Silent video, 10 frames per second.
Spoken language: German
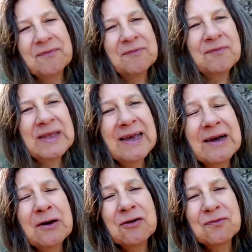wie
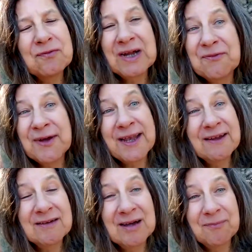ihr euch vielleicht
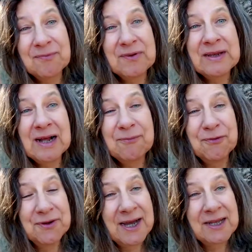verändert habt innerhalb
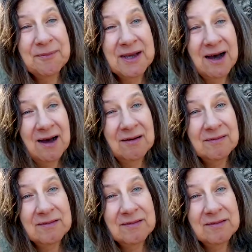von einem Jahr.